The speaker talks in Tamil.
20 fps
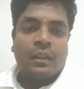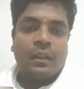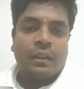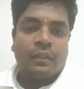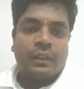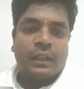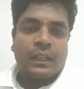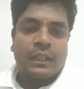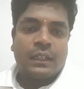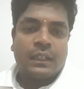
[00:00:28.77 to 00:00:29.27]

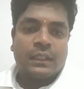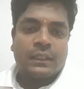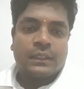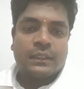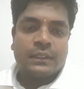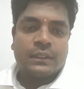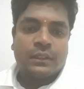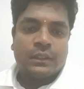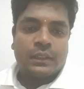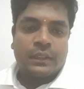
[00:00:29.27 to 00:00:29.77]

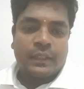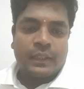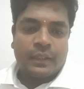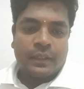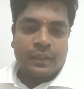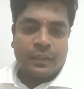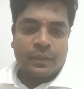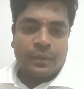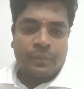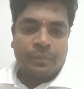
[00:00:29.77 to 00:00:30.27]
அவர்களுக்கு இந்த
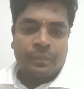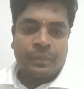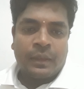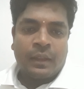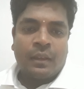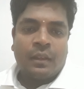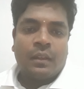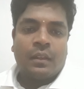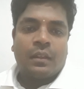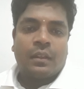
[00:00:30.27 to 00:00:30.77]

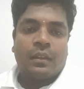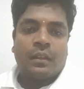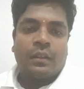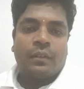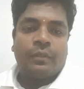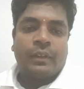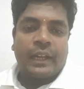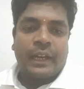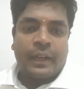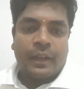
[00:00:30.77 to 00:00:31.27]

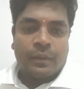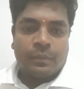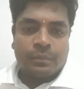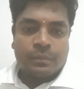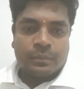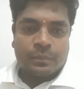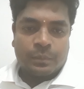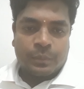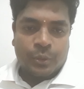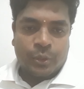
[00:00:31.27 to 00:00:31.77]
வருடம்
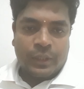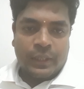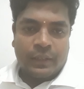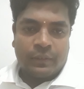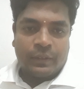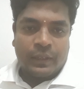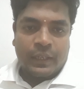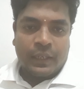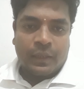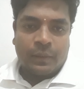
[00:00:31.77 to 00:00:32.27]
புதிய
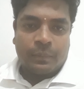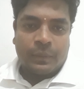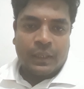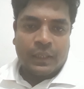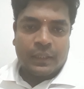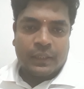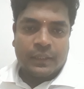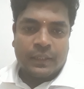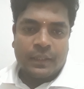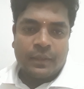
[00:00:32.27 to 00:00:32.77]

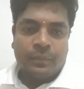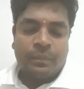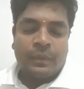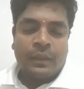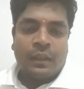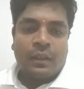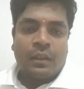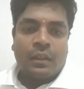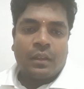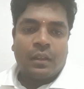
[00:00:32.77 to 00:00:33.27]
வருடமானது
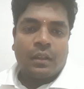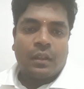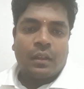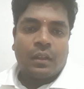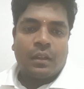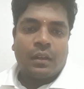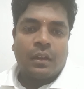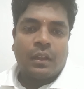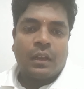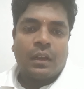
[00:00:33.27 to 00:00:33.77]

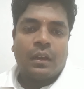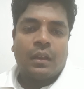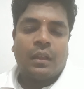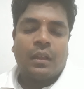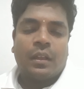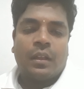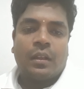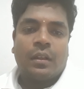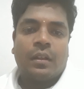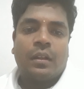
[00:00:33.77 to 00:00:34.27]
நல்ல
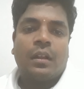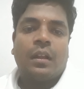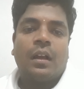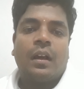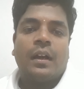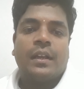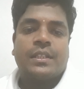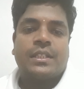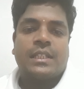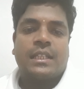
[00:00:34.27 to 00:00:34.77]

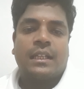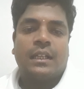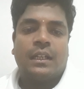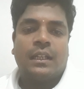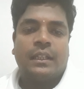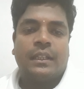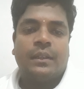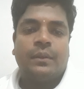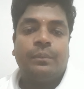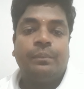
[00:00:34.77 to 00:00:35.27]

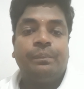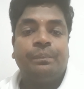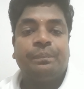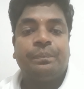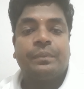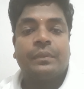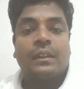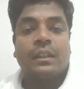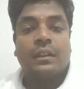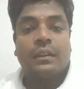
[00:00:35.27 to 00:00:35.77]
ஆசிகளையும்
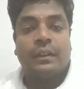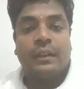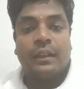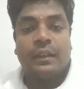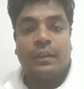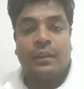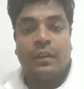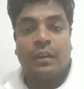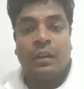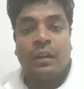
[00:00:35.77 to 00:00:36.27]

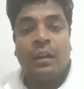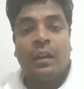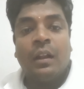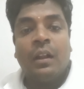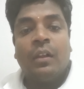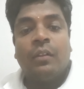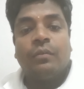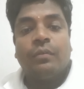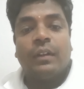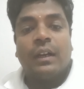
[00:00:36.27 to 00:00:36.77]
நட்
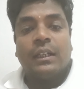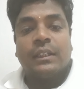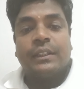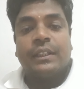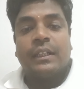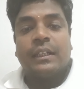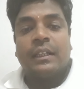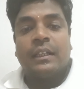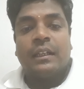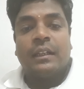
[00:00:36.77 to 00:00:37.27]

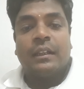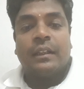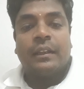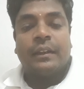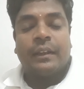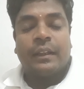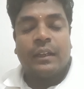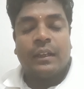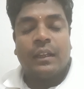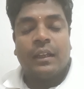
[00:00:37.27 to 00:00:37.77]
வாழ்த்துக்க
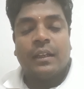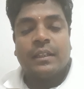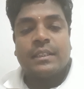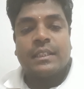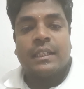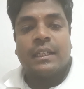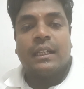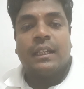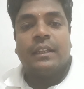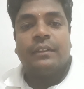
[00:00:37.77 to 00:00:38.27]
நல்ல
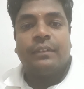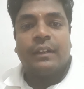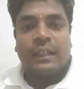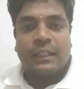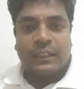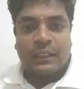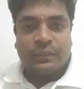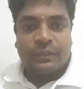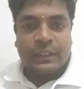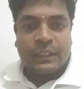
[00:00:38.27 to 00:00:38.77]
ஆசிகளை
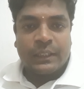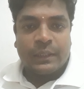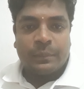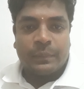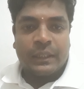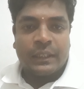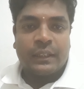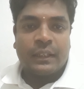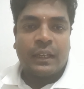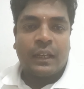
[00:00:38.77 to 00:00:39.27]
வழங்க வேண்டும்
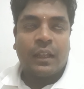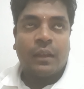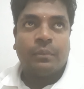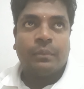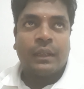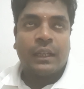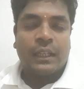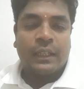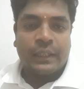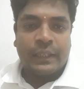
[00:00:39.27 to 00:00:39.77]
என
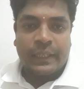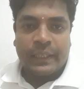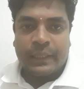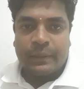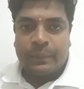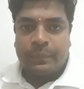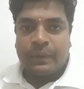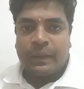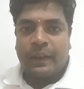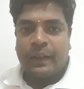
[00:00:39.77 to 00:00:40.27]
எல்லாம் வல்ல இறை
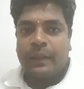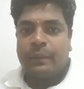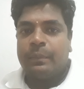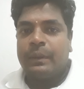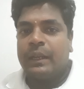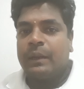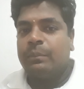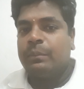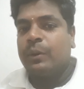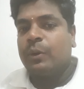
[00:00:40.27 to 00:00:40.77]
இறை
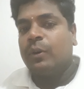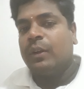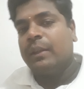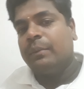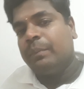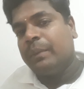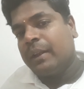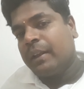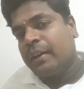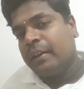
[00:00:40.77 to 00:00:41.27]
பரம்பொருளை
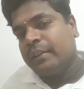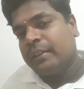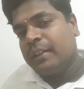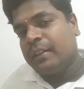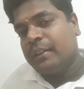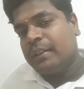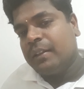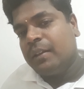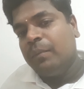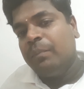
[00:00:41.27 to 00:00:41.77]

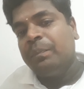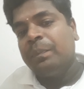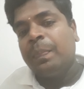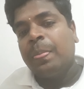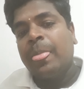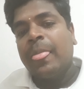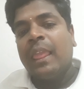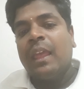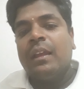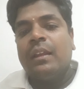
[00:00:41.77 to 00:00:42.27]
பிரார்த்தித்து
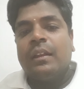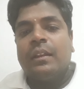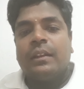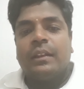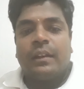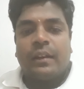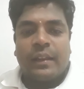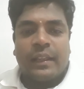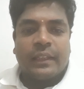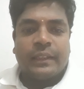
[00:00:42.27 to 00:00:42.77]

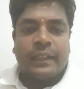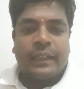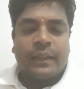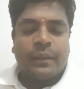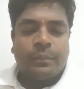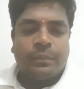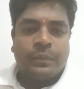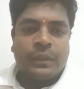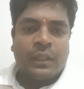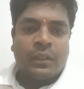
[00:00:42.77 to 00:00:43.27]
இன்றைய
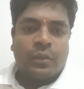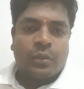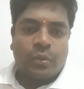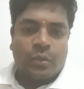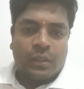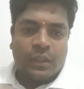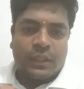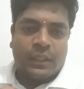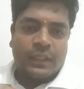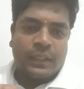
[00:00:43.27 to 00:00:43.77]
தினம்
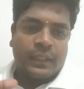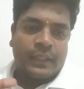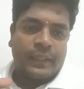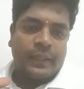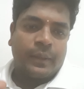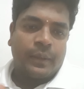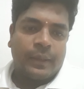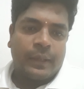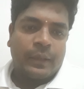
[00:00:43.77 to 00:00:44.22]
உங்களுக்கு இந்த